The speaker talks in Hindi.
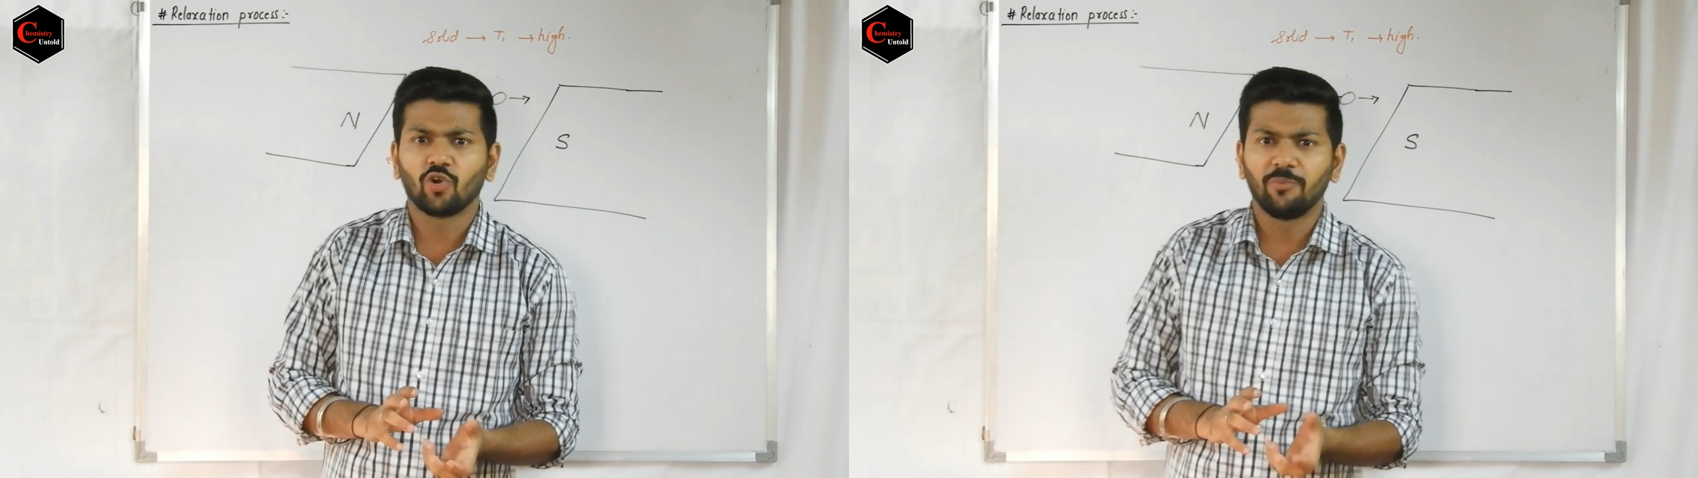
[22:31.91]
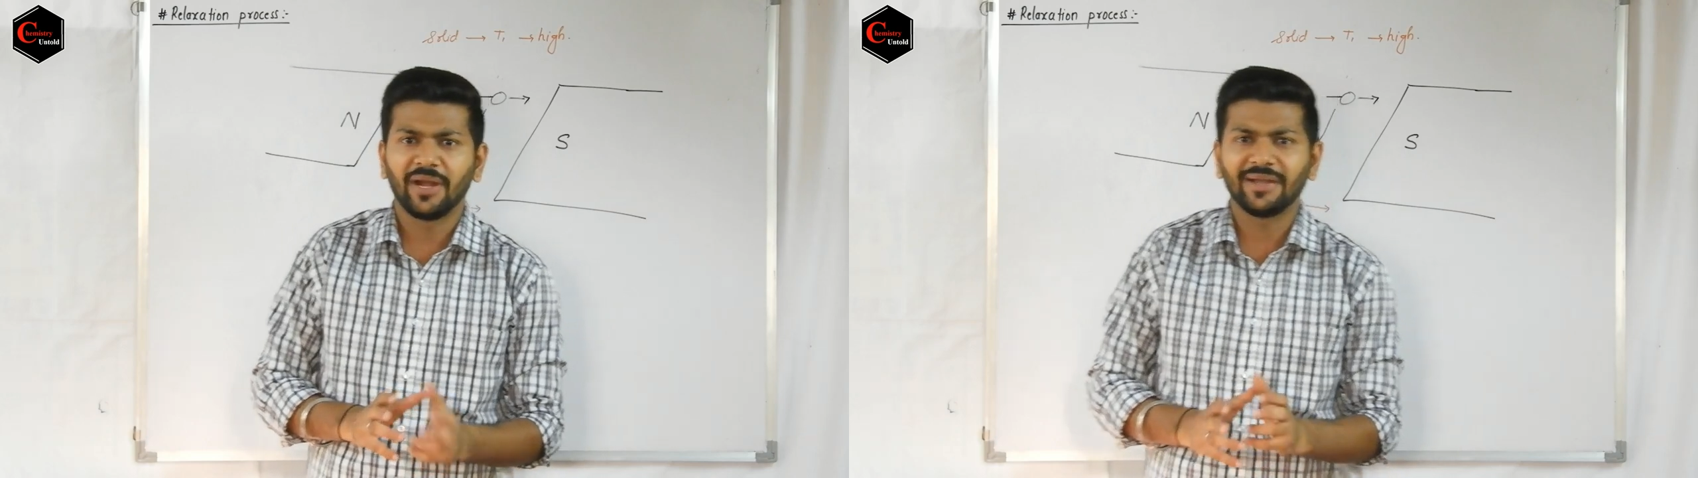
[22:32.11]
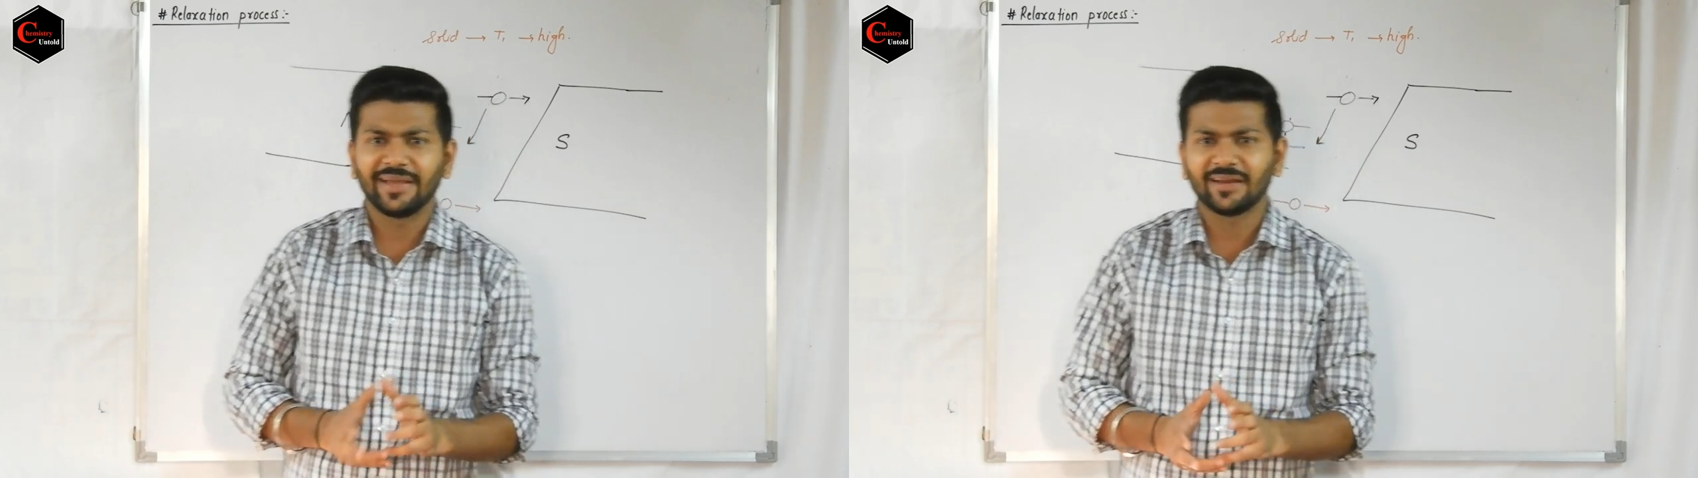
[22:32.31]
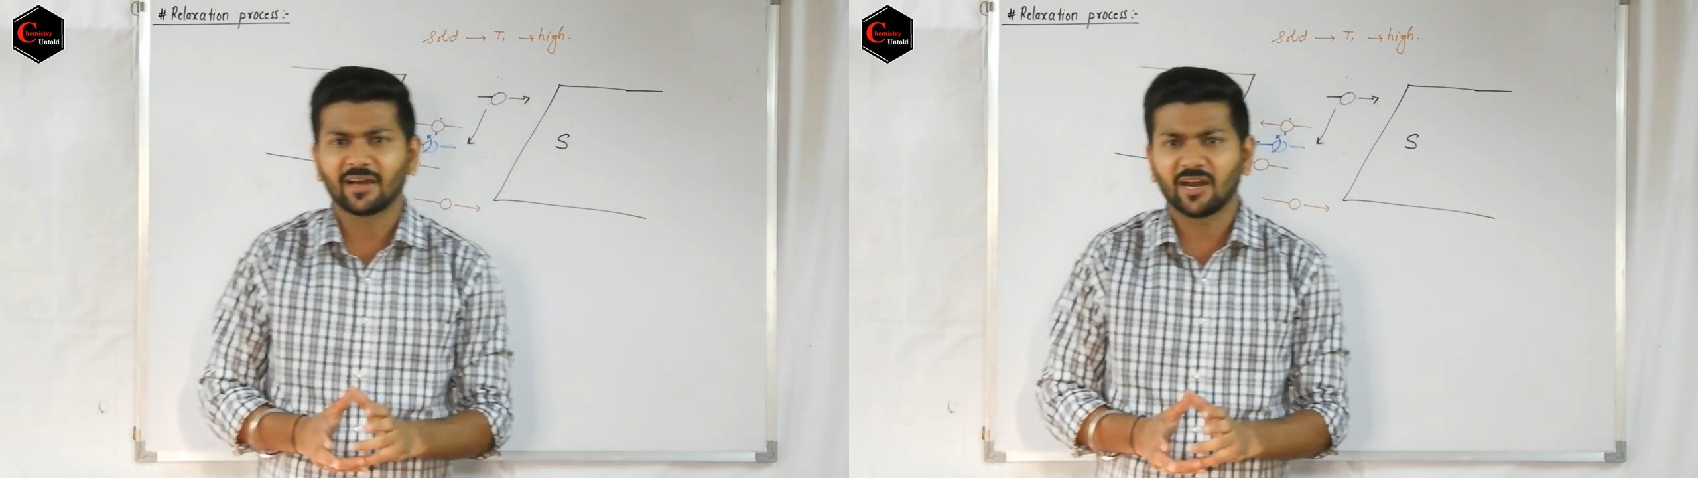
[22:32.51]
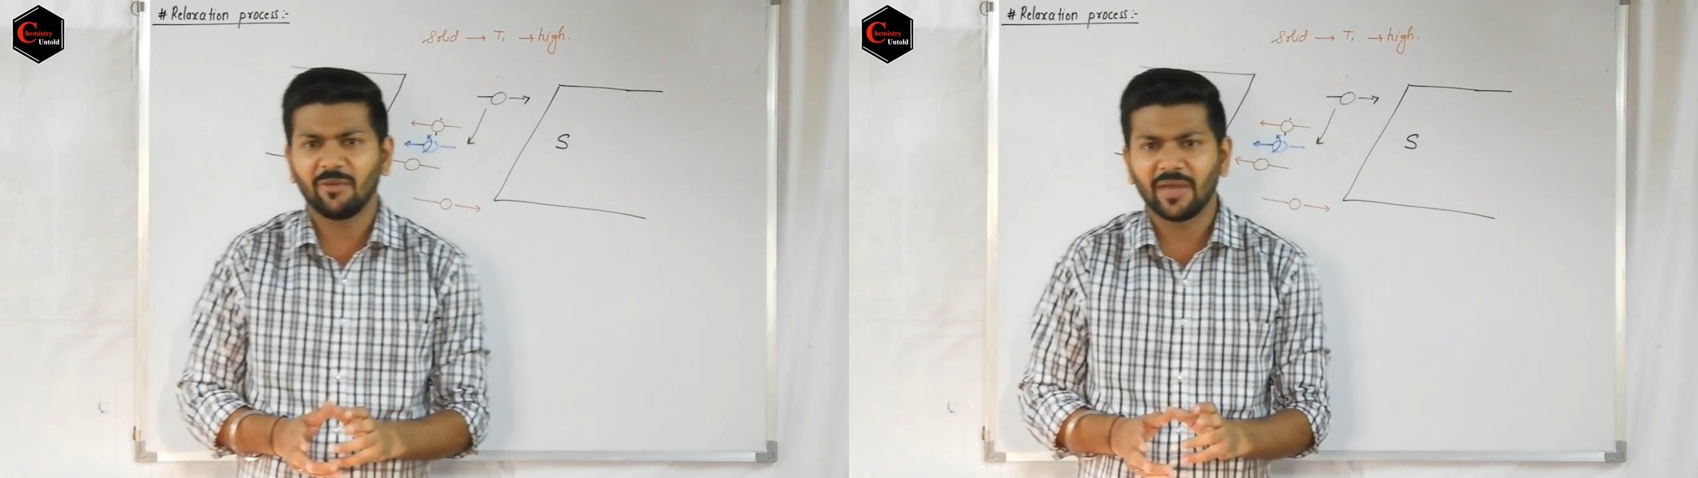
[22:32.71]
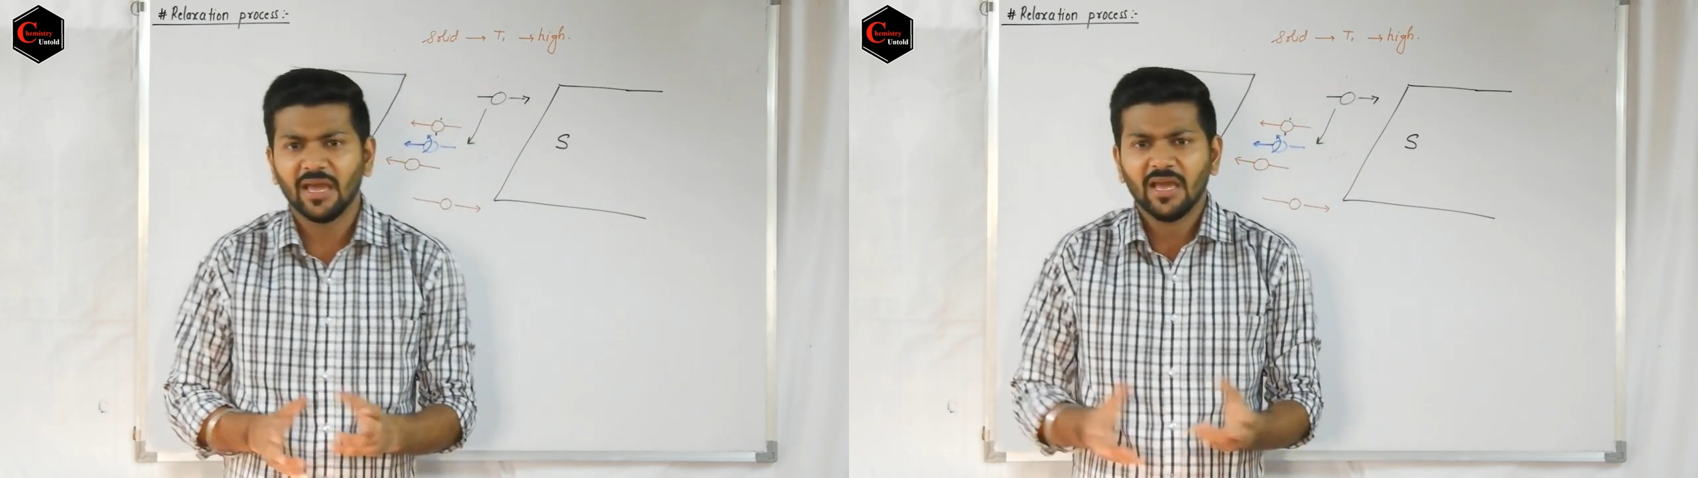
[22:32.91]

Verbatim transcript: को मेंटेन करने में